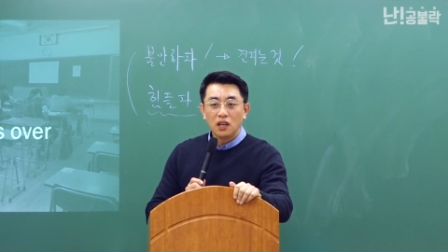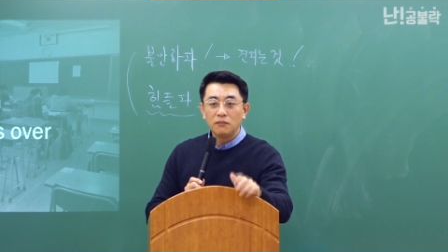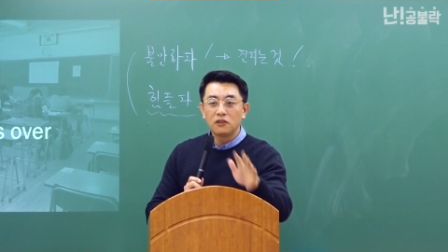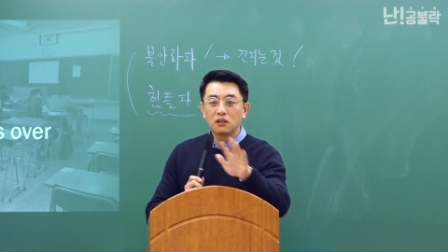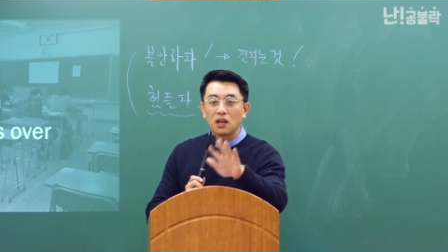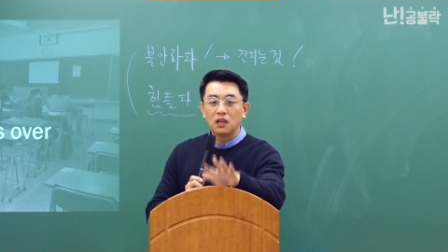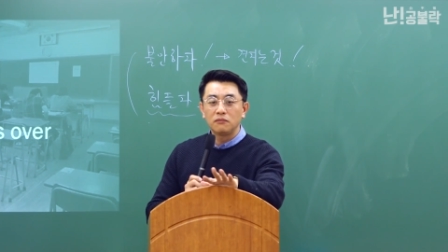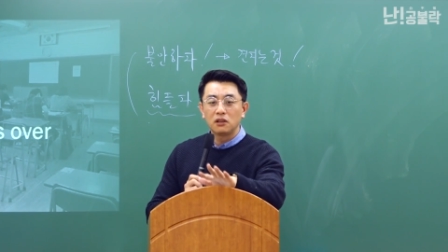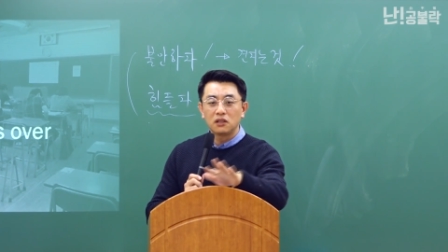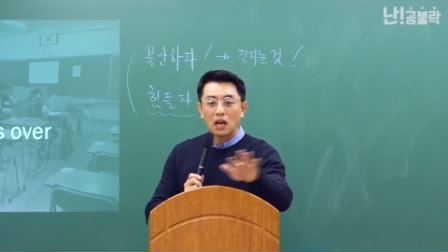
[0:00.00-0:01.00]
힘들다
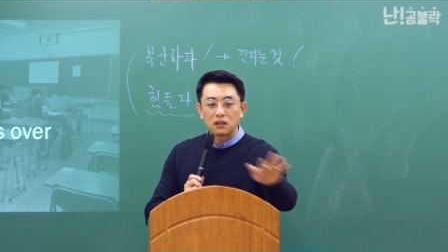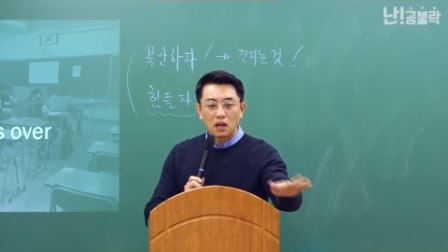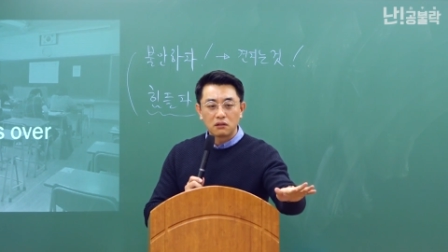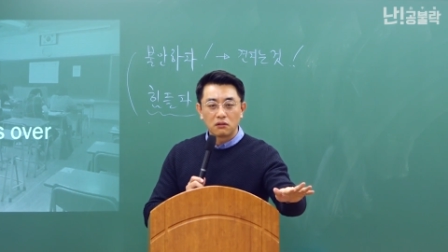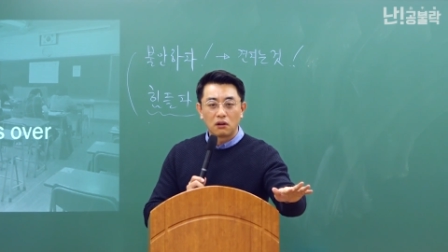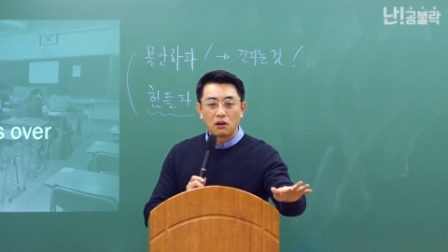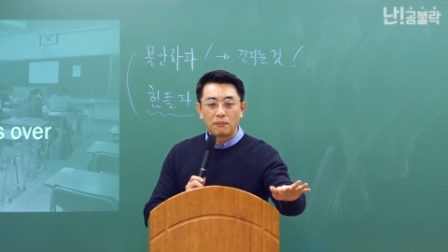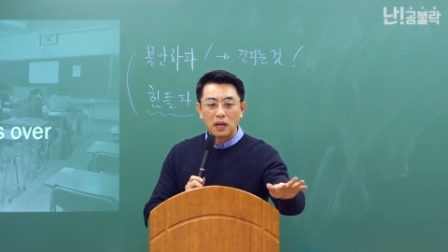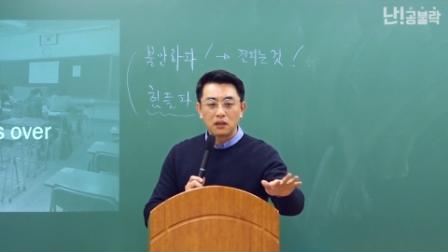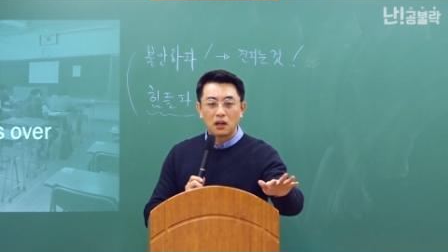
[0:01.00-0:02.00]
힘들지 않다는
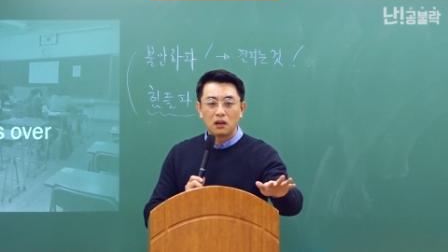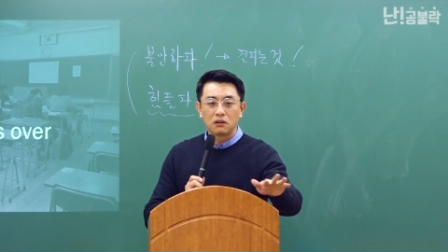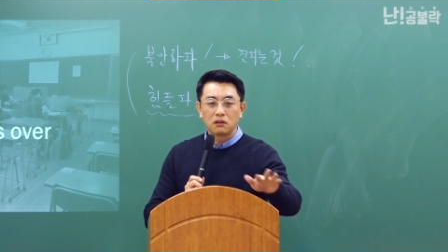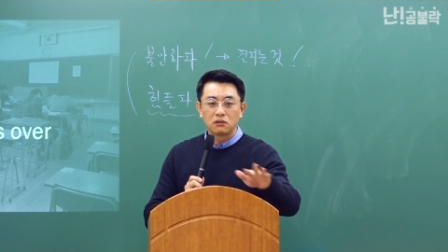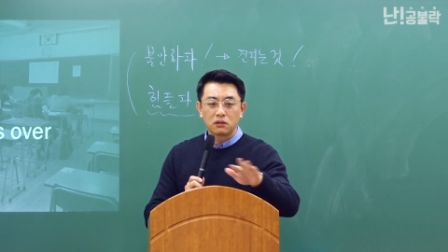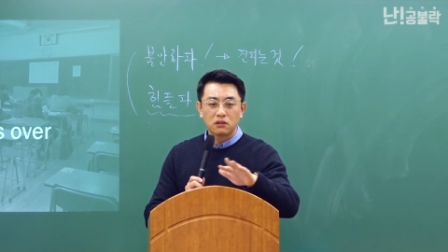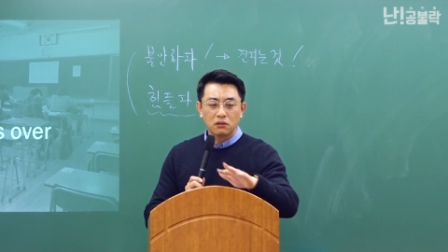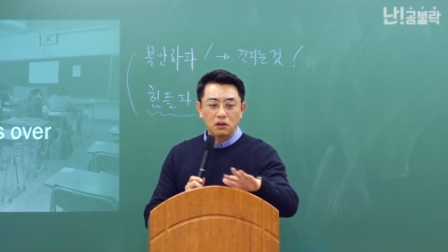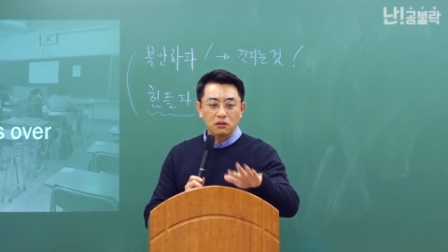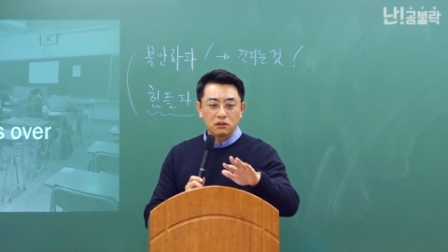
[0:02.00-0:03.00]
건 판단하는 거
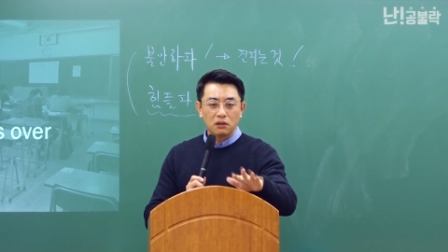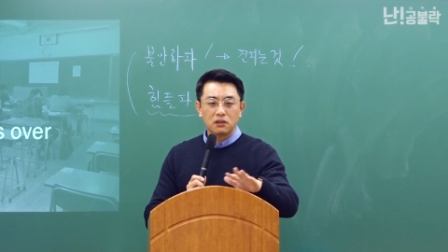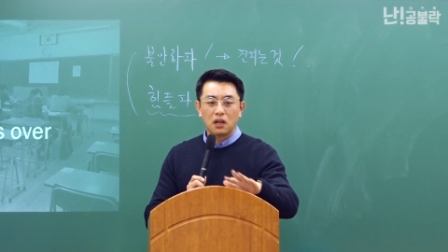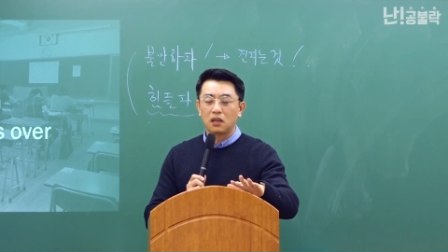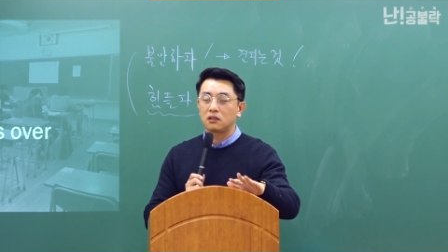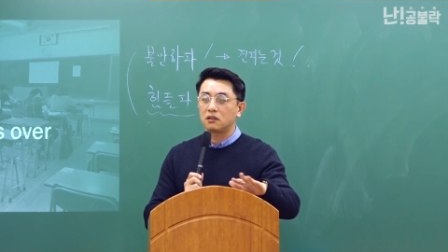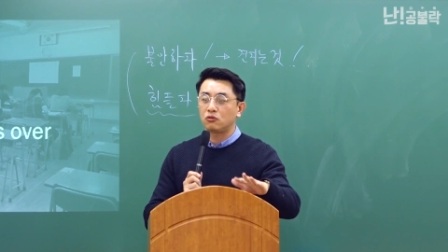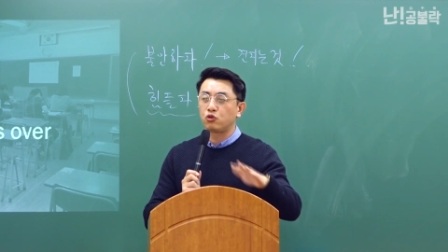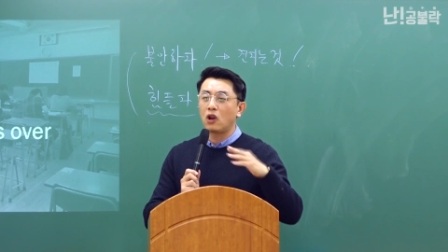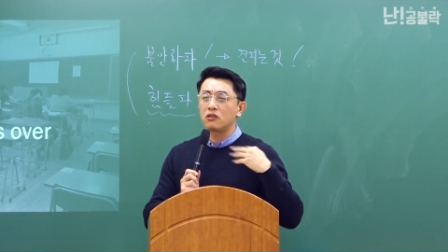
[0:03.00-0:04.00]
철저하게
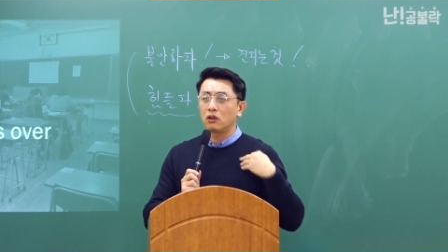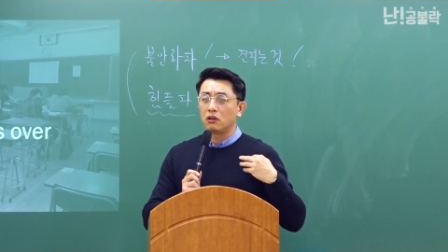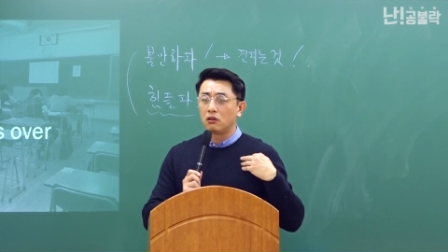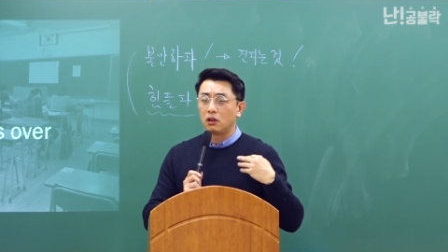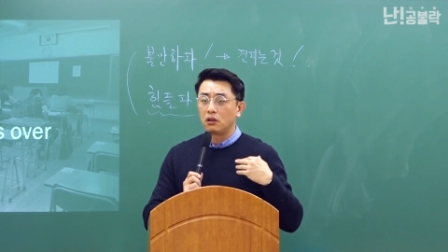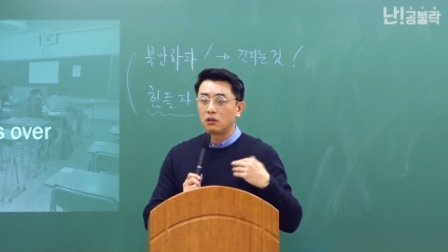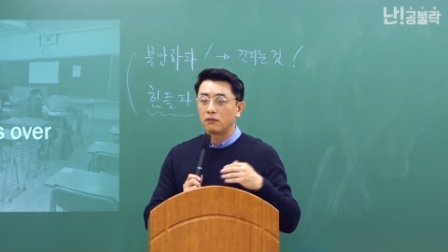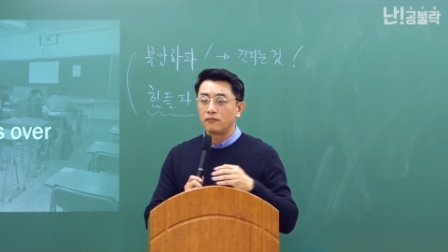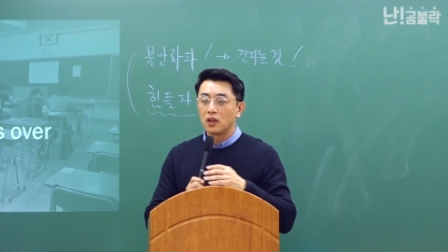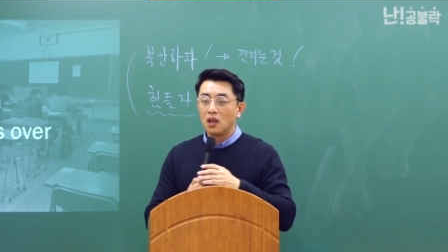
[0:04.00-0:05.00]
주관적인
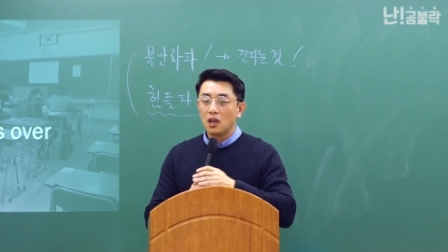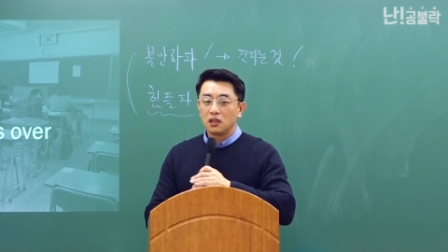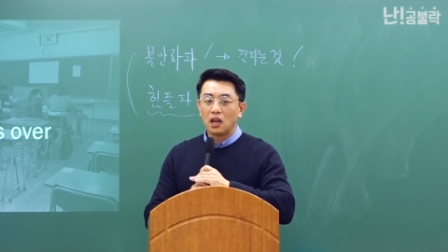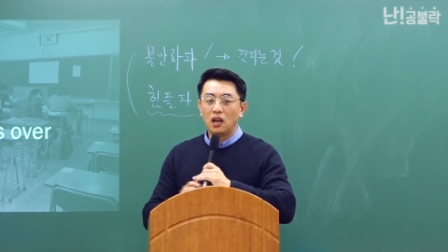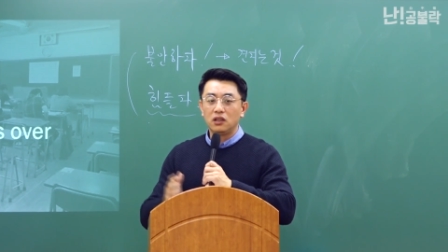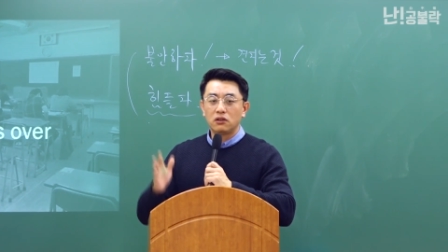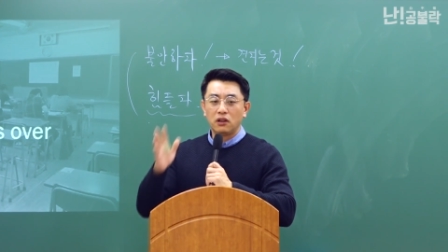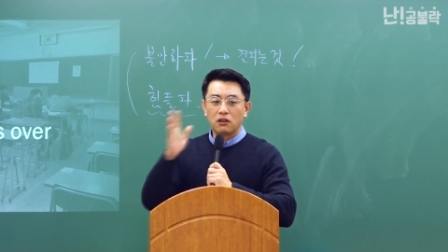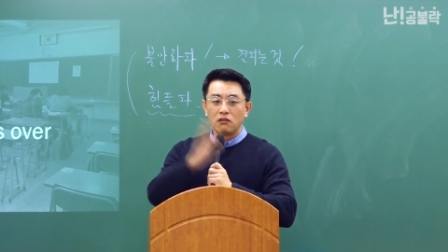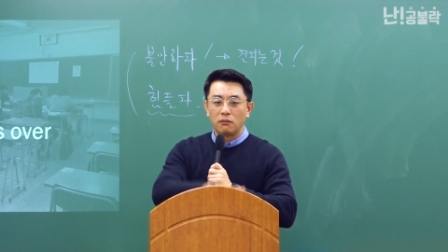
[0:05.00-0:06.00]
거예요. 내가
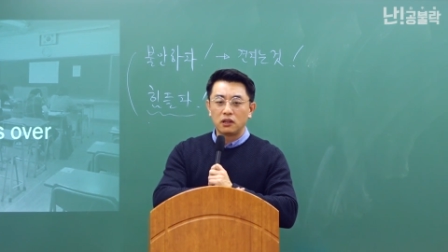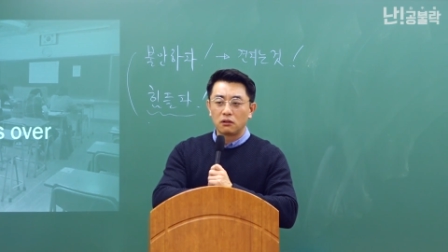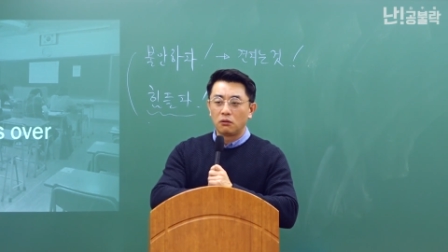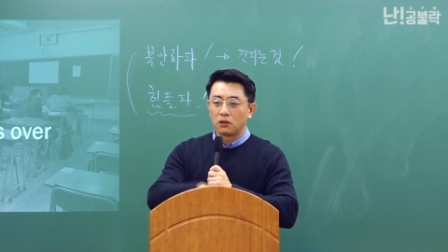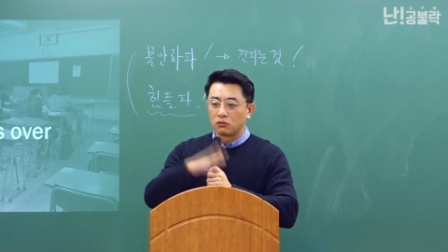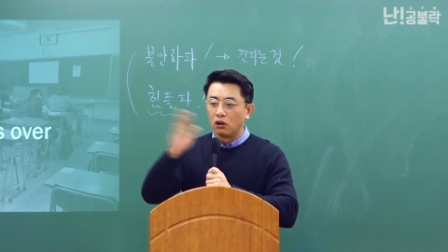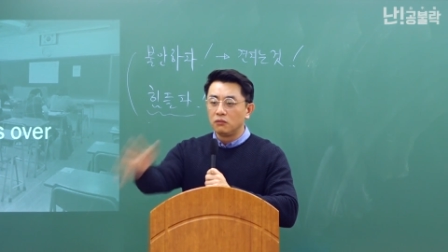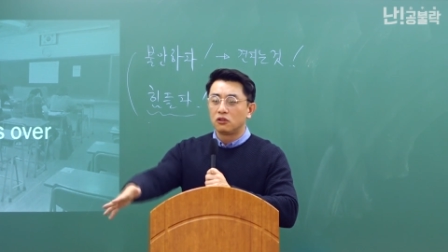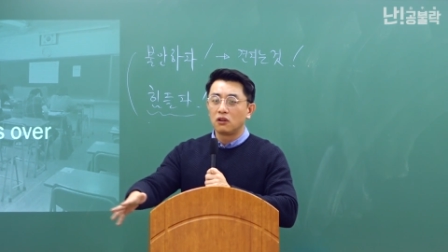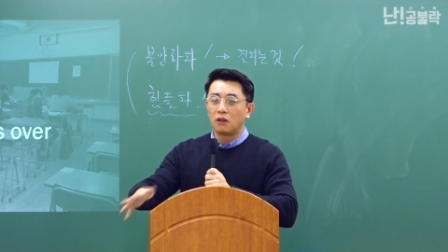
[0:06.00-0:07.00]
이전에 경험했던 것보다 더
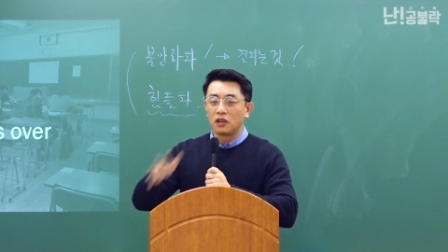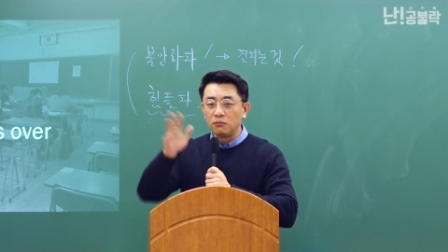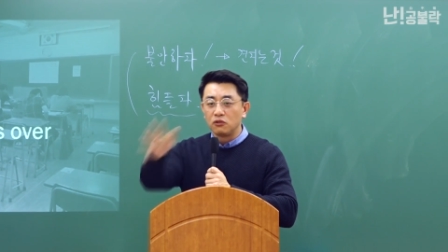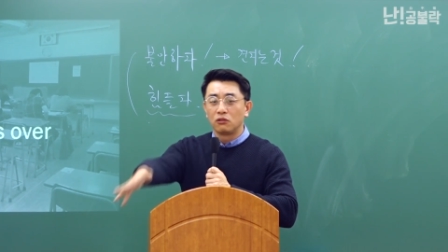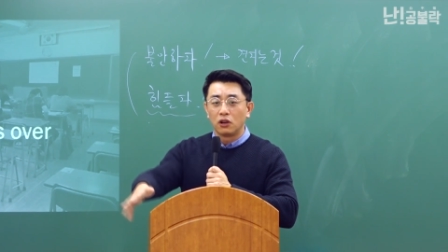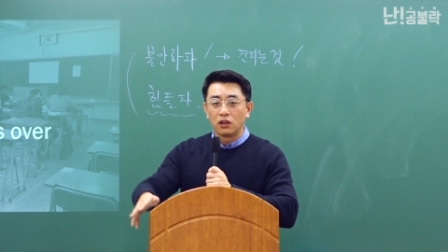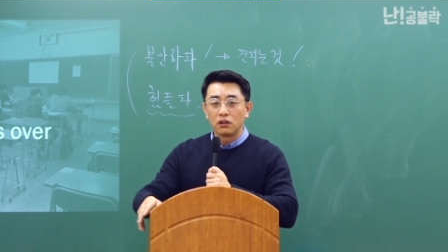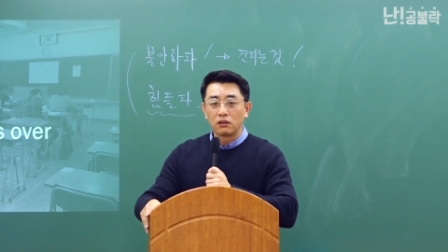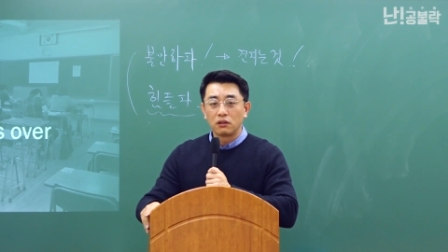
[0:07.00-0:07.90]
힘든가 하면 힘든 거예요.